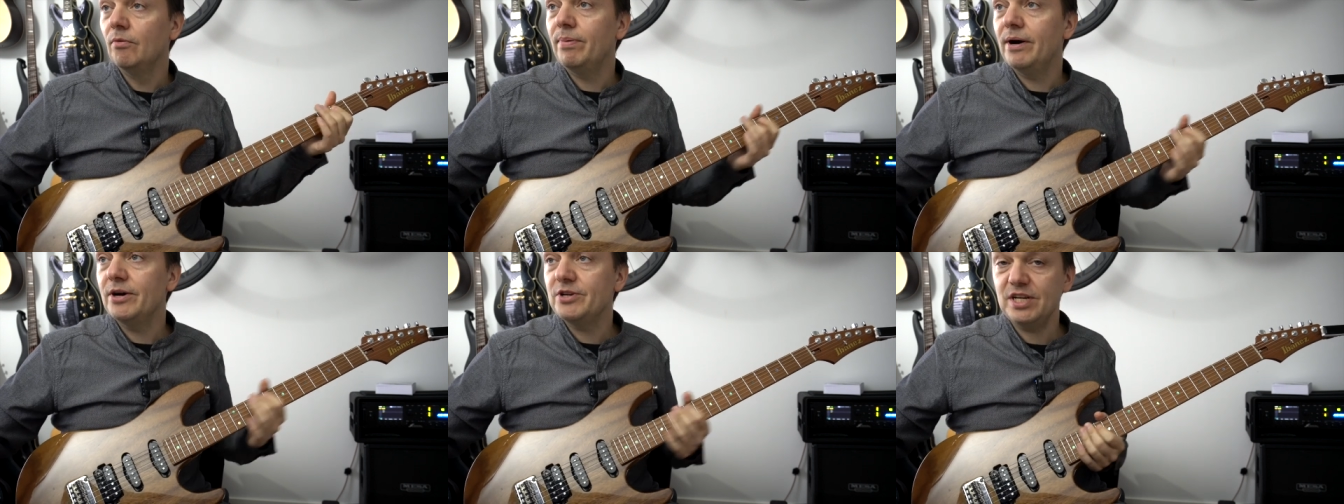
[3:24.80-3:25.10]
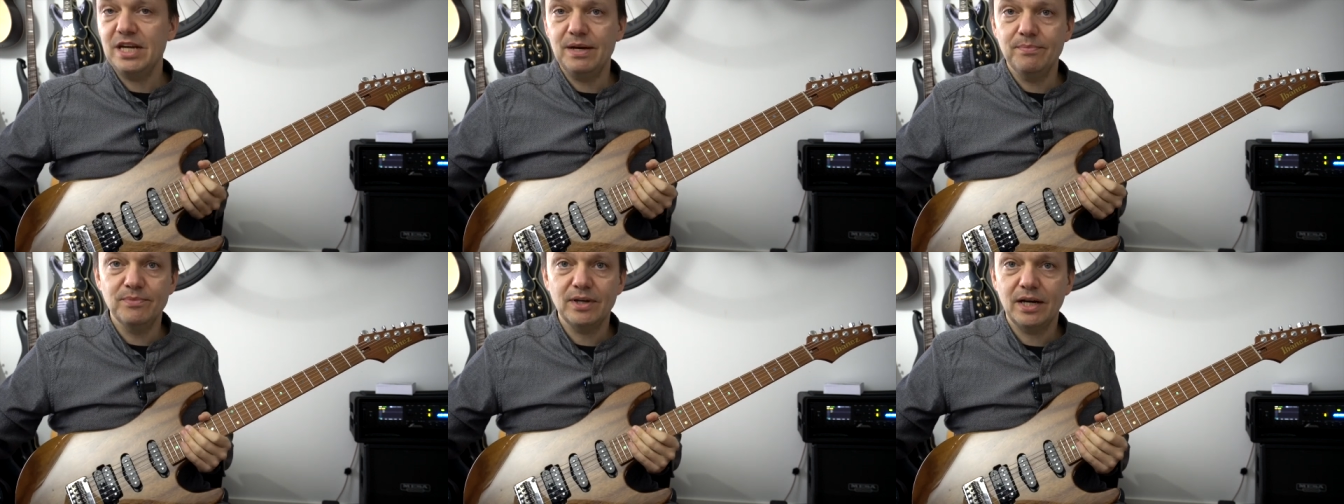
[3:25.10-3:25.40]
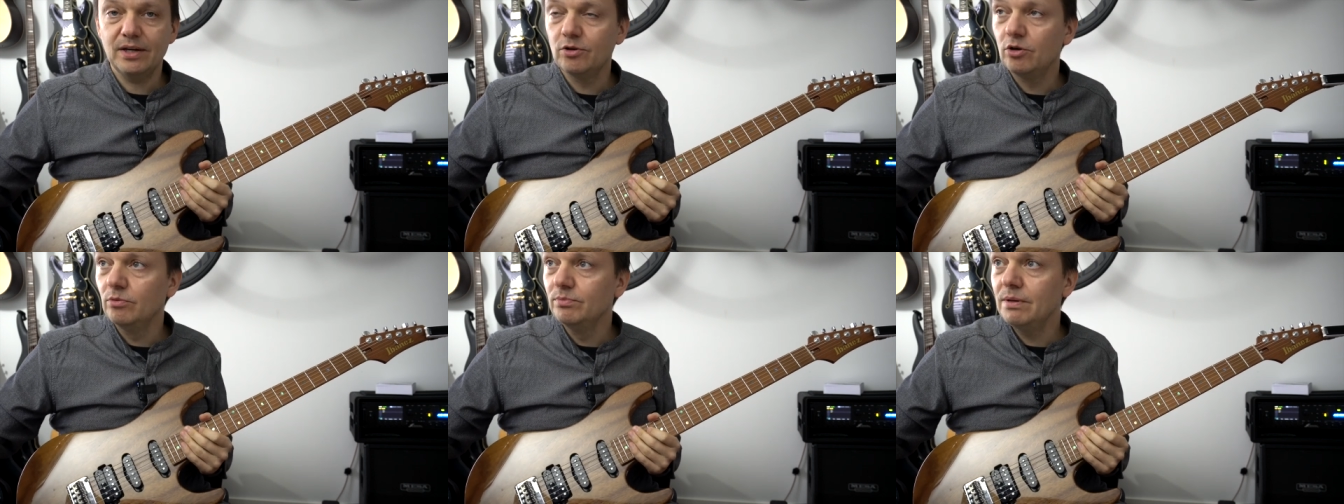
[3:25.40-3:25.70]
weil ich eben
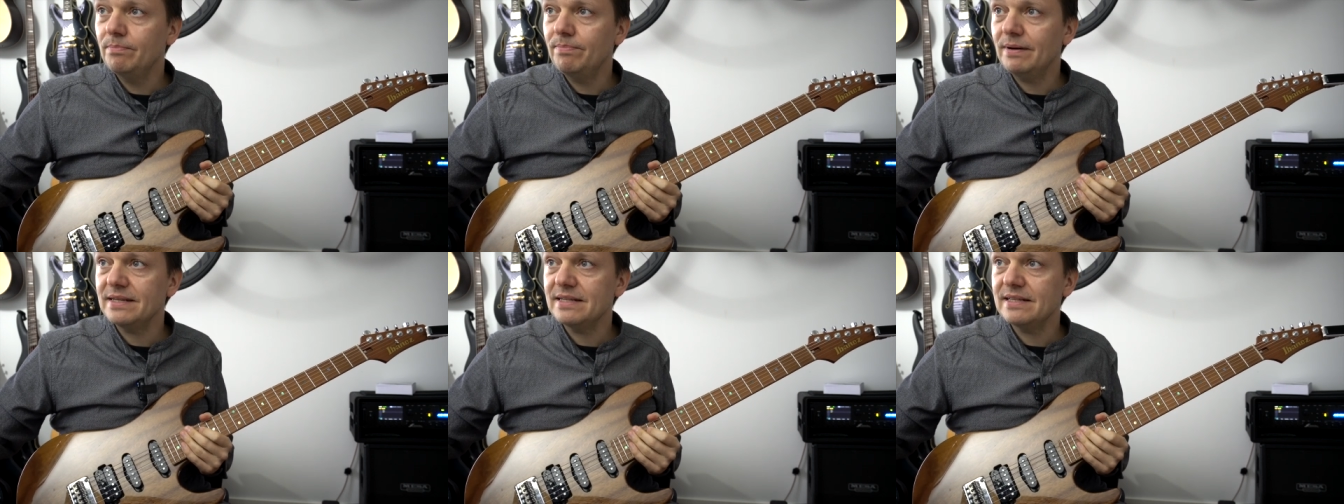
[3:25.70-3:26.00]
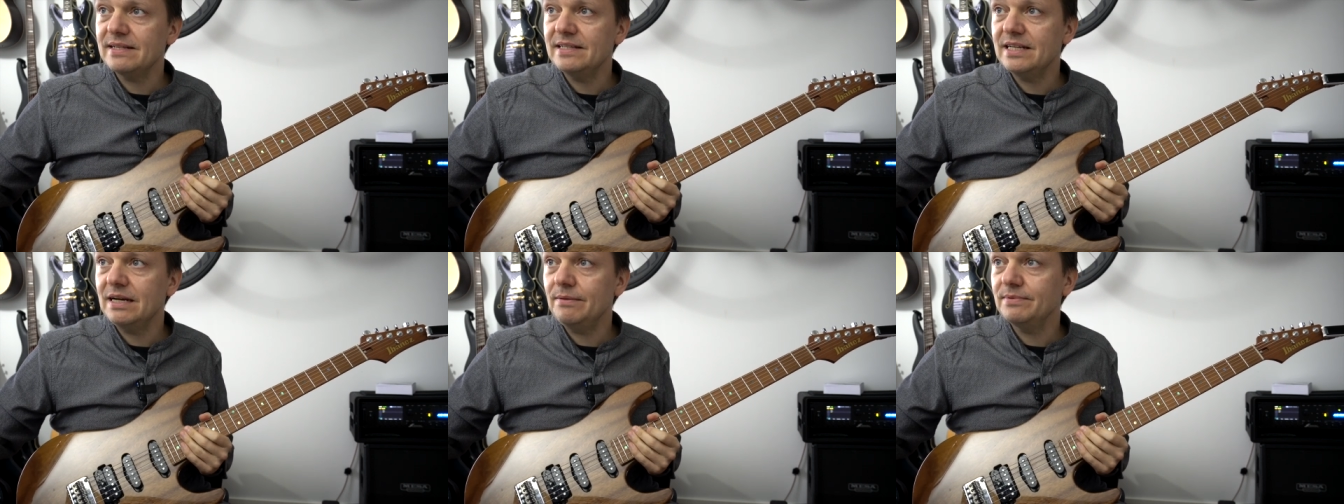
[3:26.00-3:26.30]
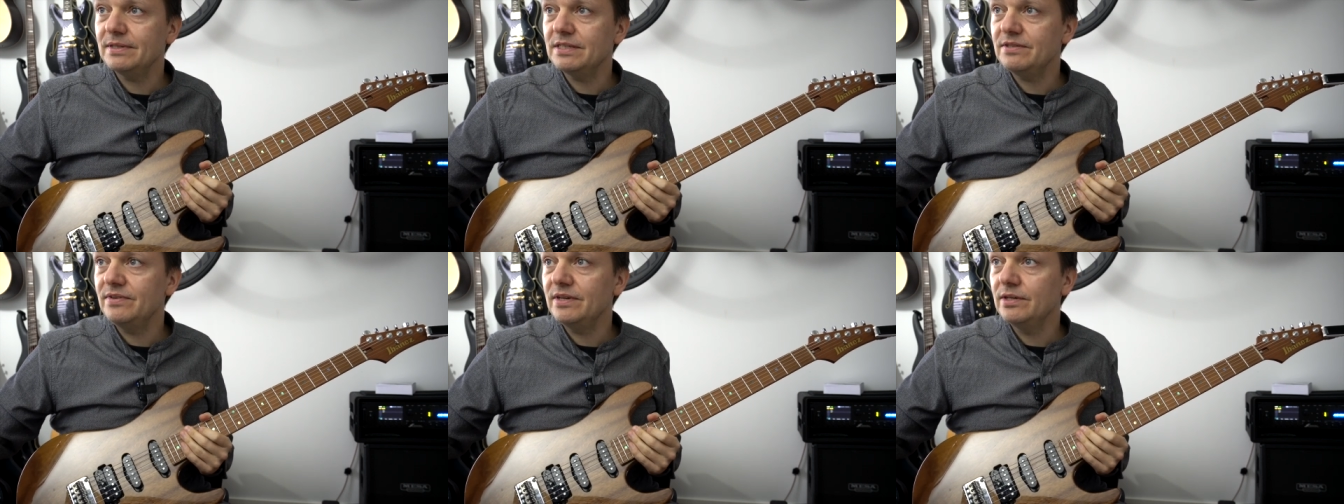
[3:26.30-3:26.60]
dran rumgebastelt habe.
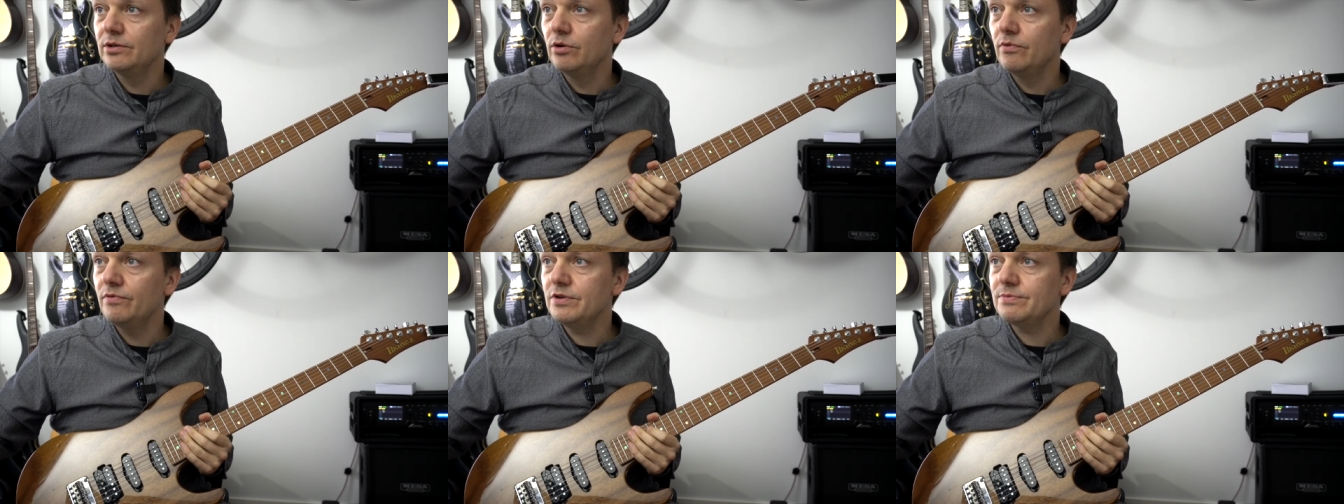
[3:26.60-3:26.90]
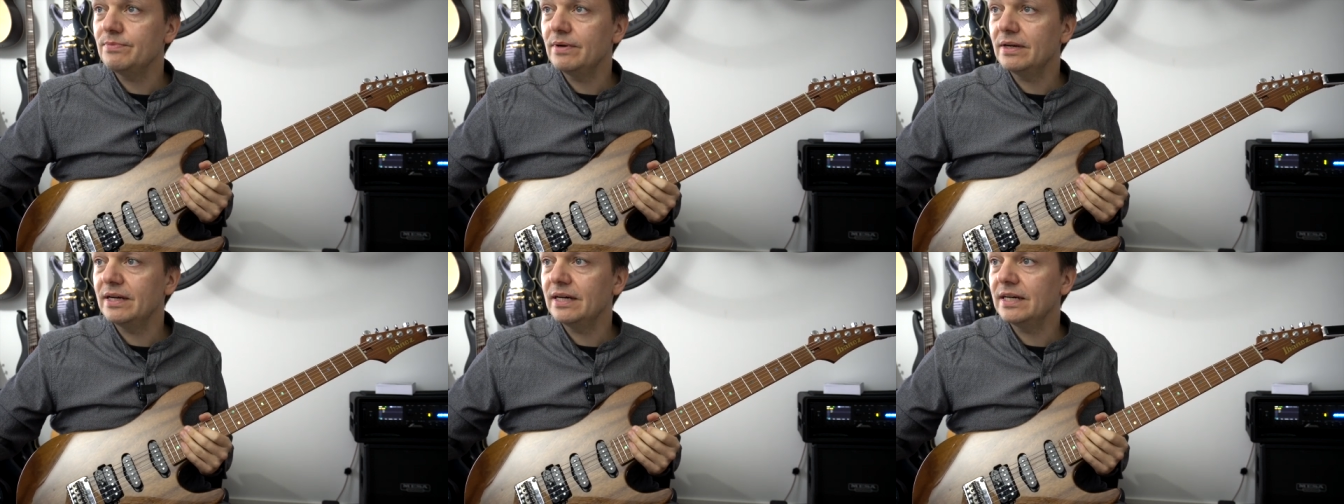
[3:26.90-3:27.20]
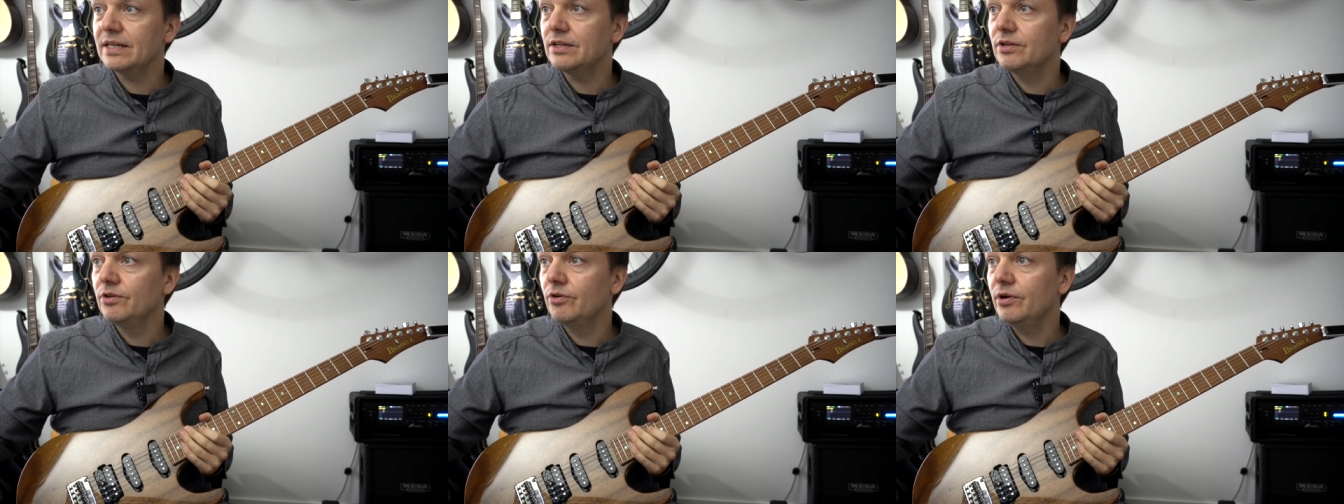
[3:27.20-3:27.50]
Deswegen rufe ich es mal
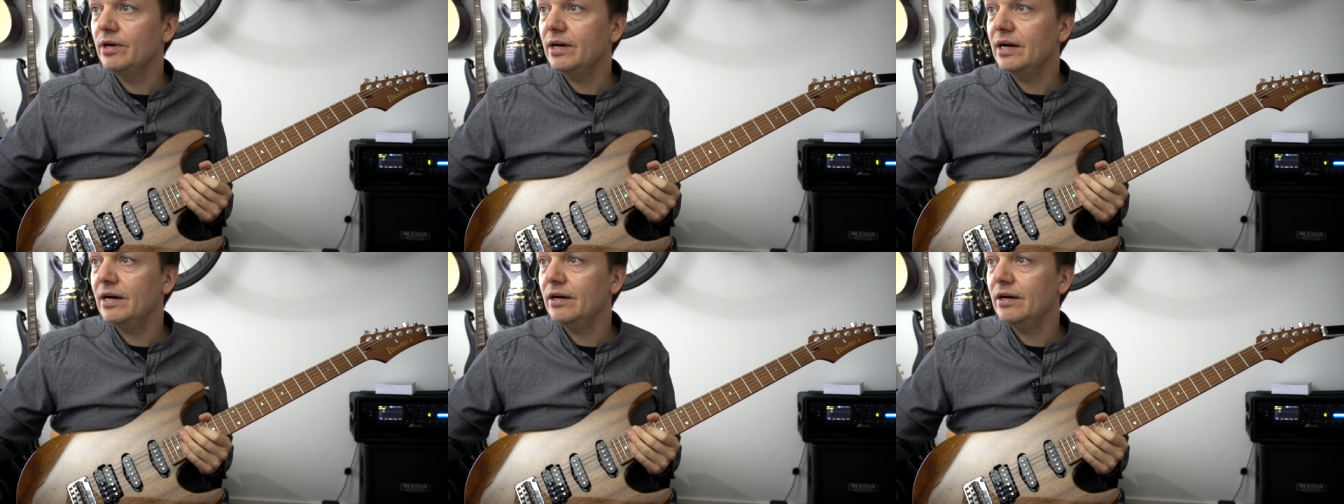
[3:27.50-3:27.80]
gerade neu